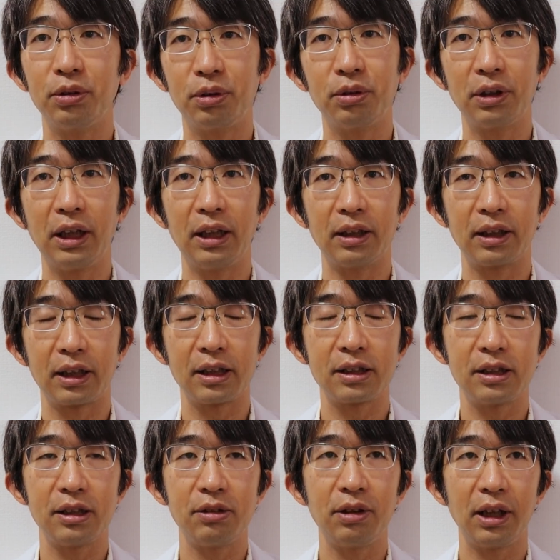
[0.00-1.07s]
いう方が
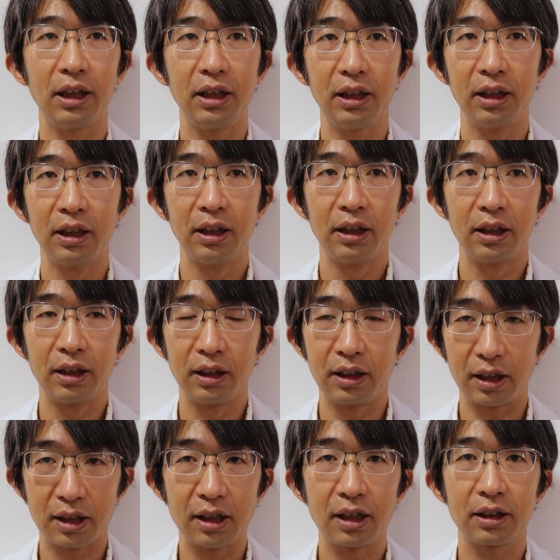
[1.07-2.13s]
正しいぐらい、
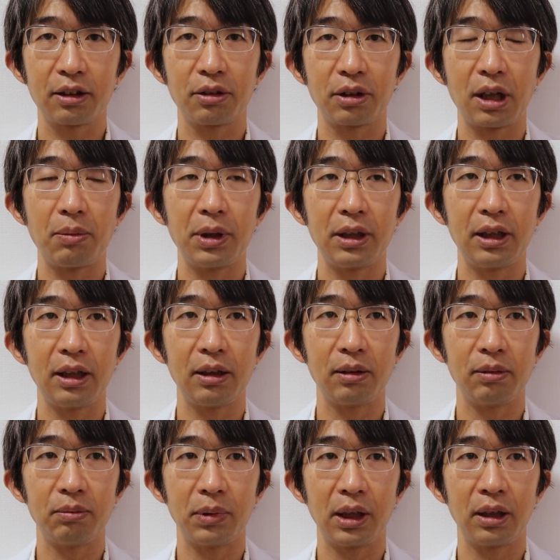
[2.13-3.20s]
ガガガッと食べ
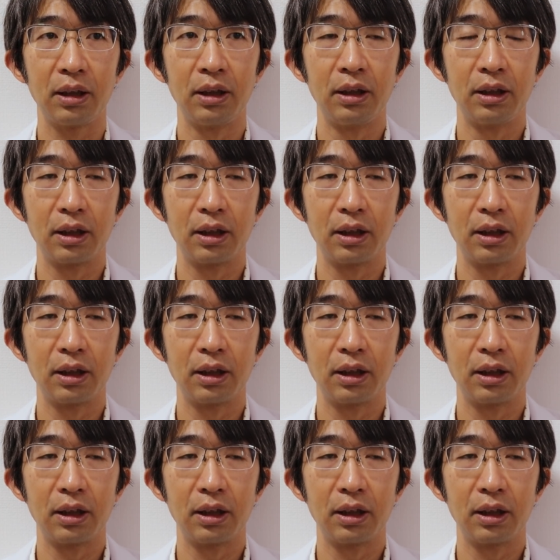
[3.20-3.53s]
て、まあ、